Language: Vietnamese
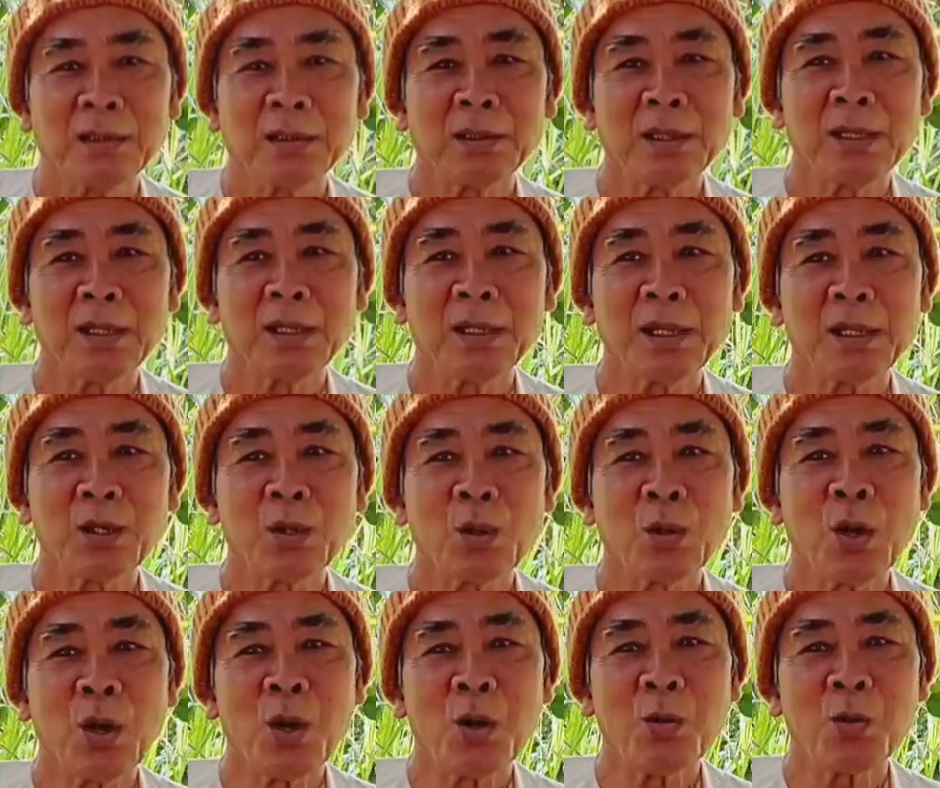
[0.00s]
rồi từ cái
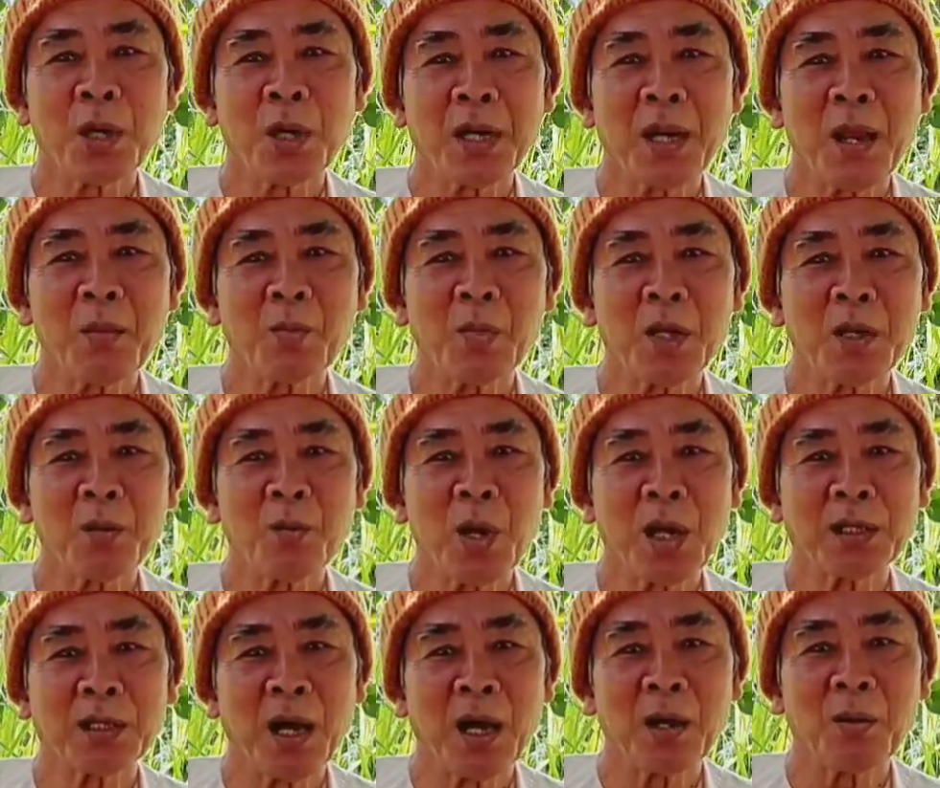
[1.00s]
chỗ đó mà đem lên
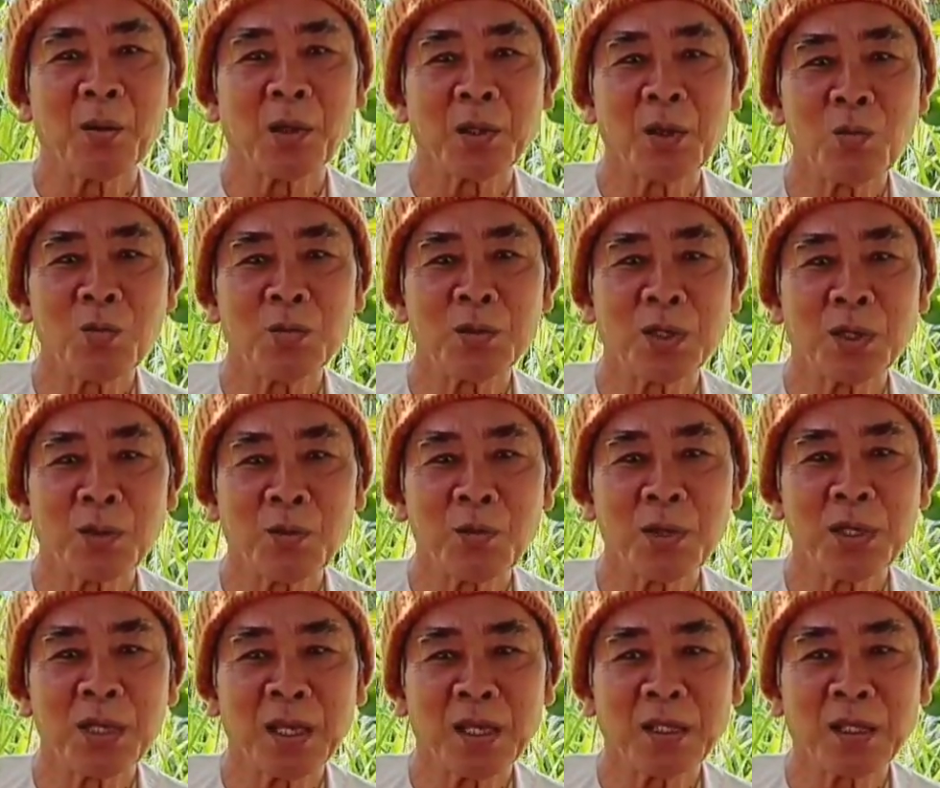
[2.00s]
bàn thờ mà cúng rồi
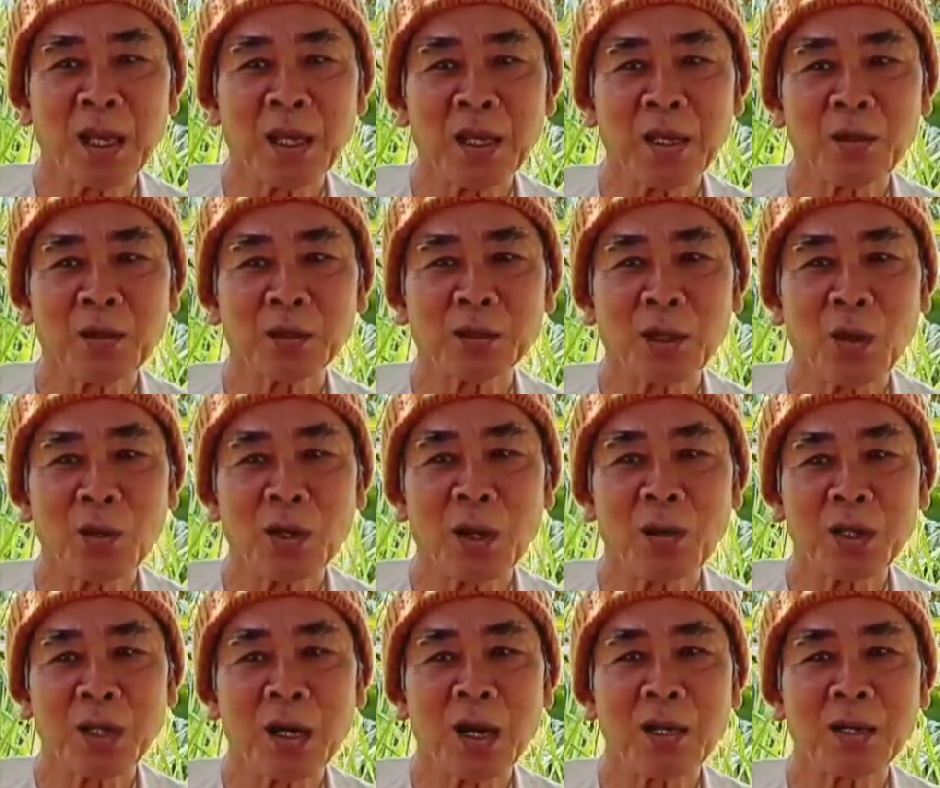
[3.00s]
quý vị thấy coi tội
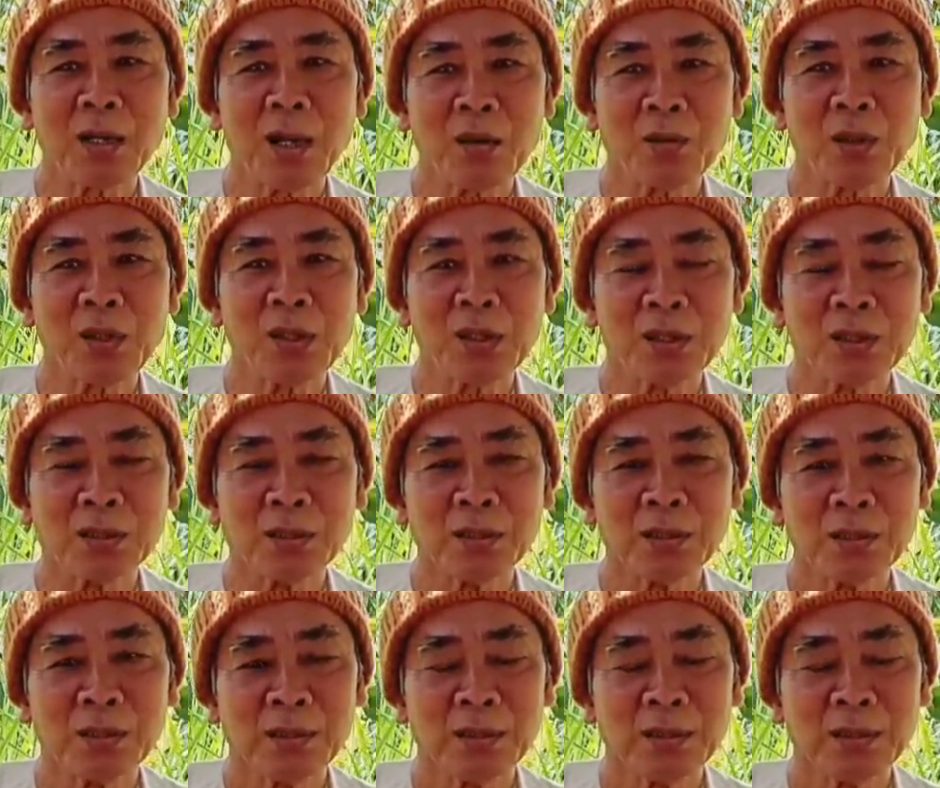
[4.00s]
lỗi cỡ nào chưa